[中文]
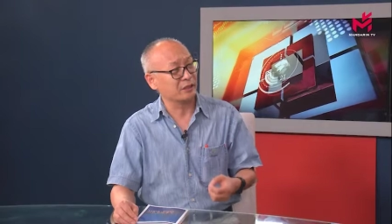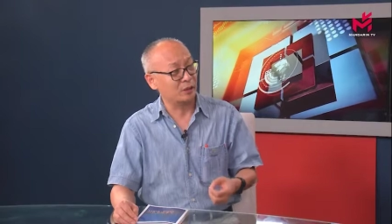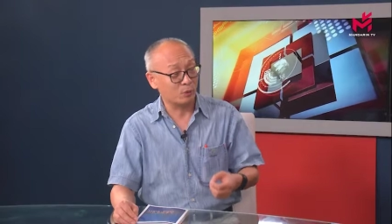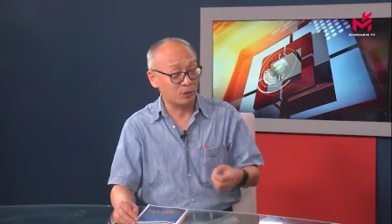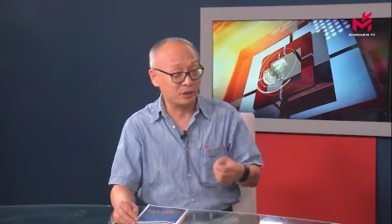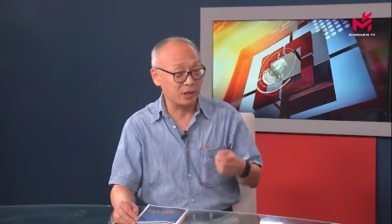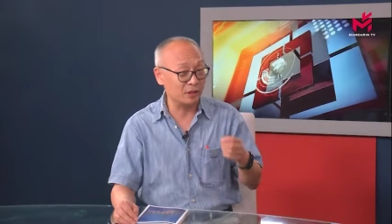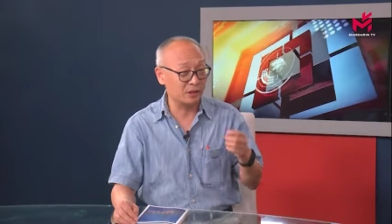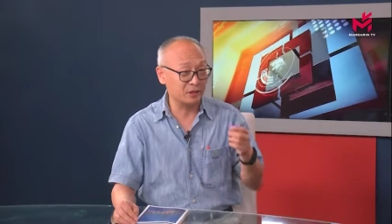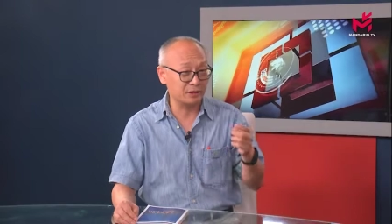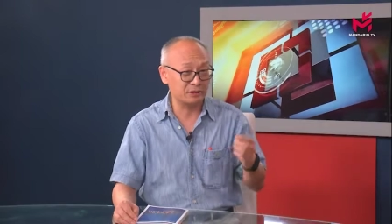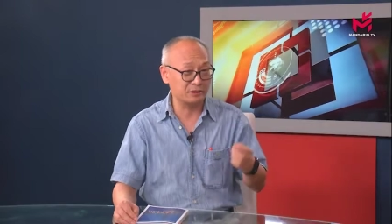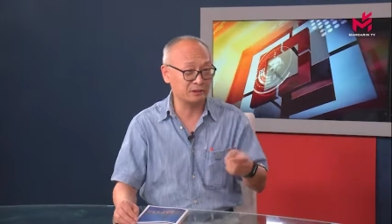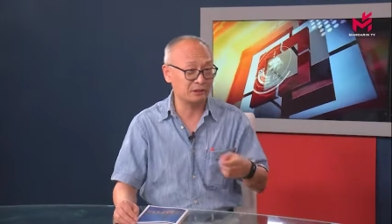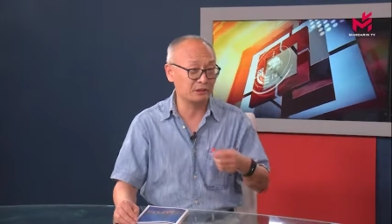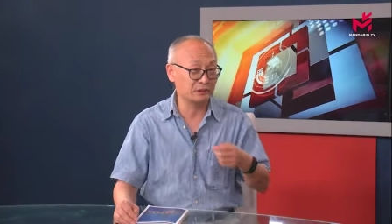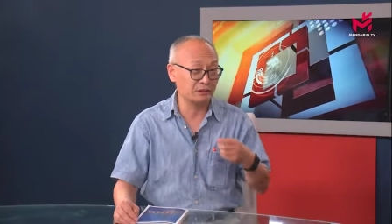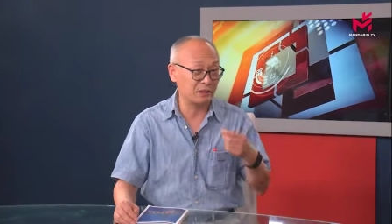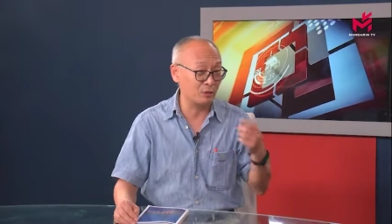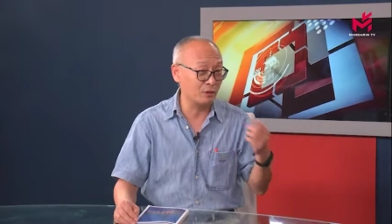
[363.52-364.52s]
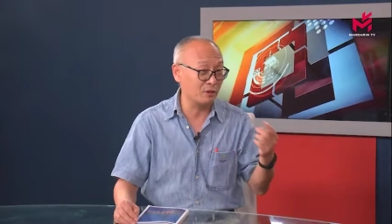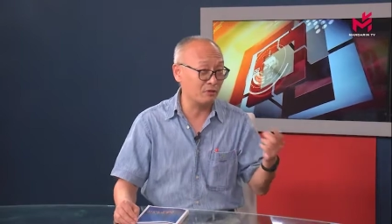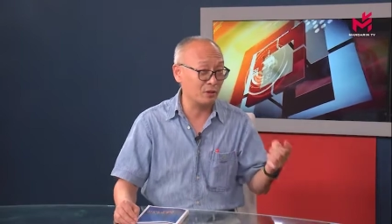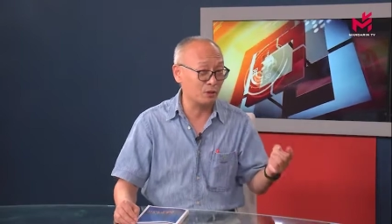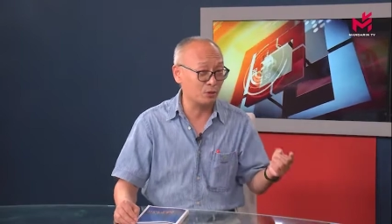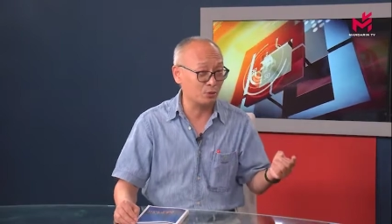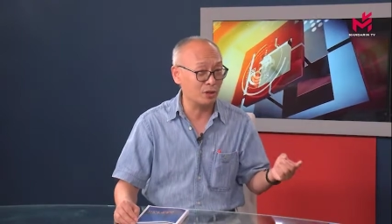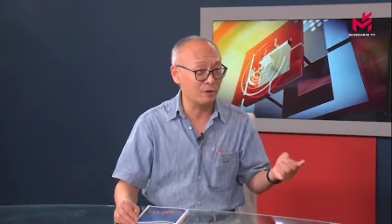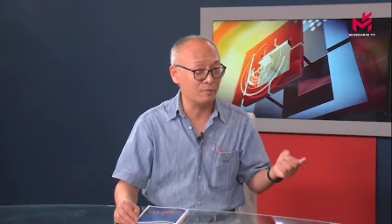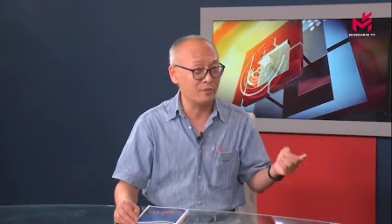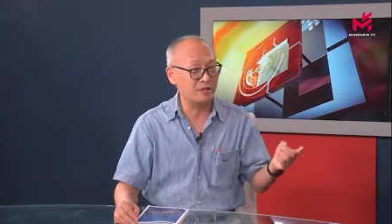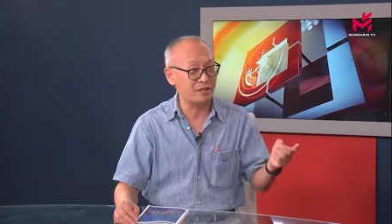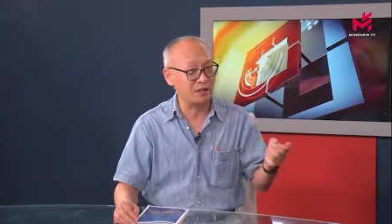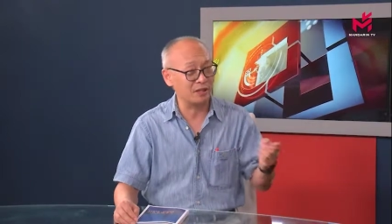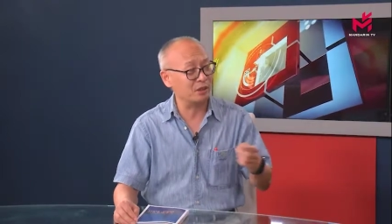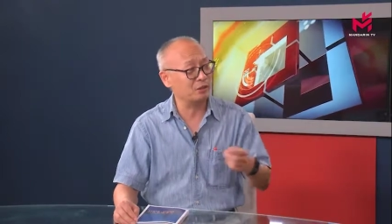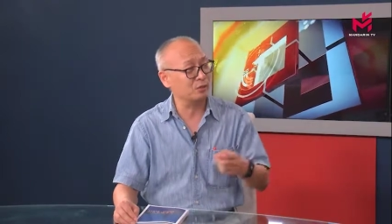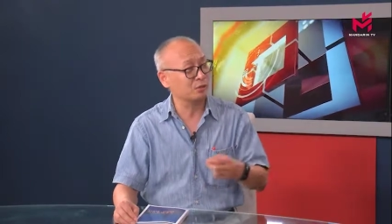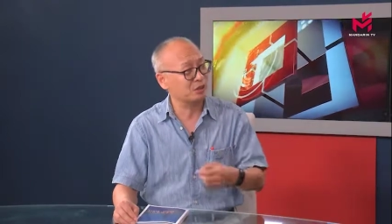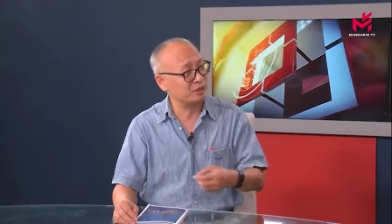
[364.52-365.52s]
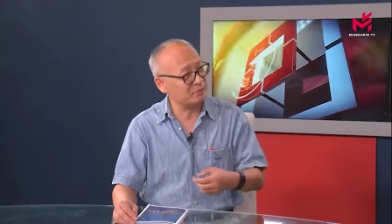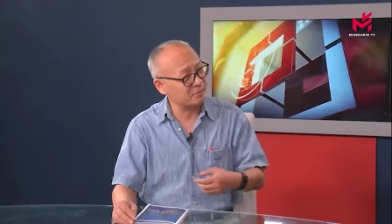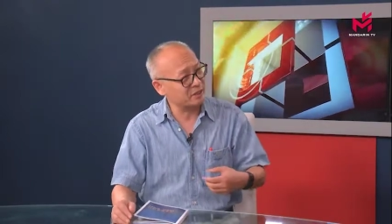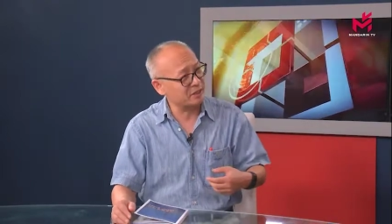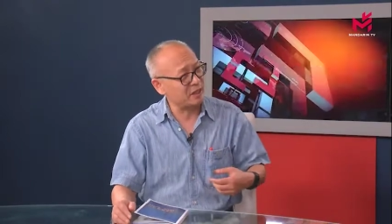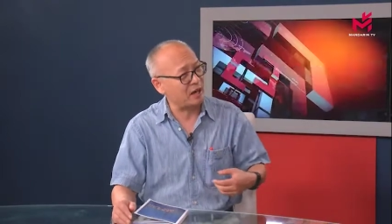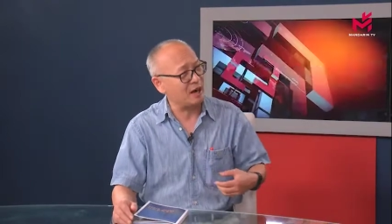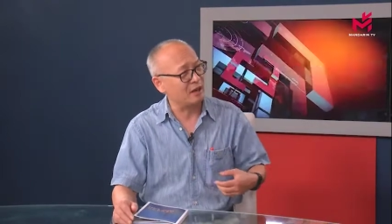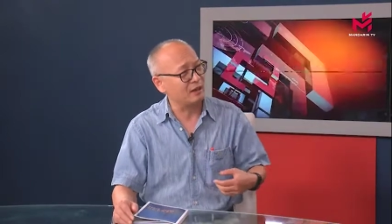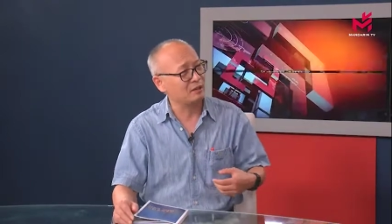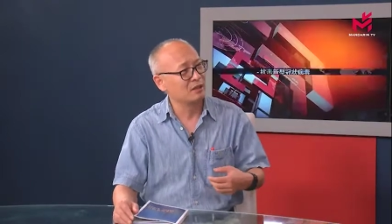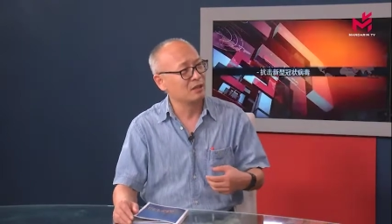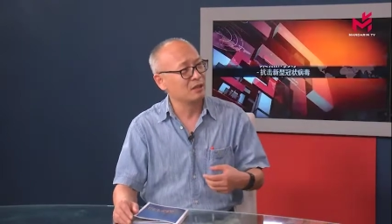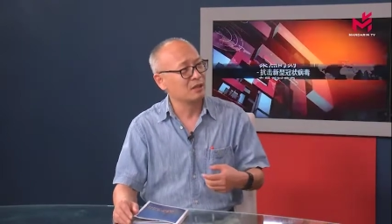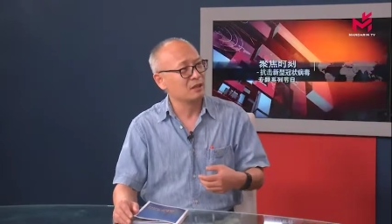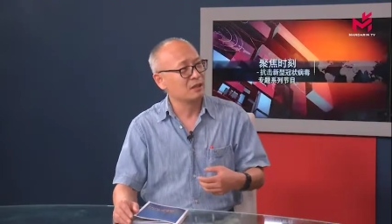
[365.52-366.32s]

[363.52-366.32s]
我当时三月份从来没想到有这么长、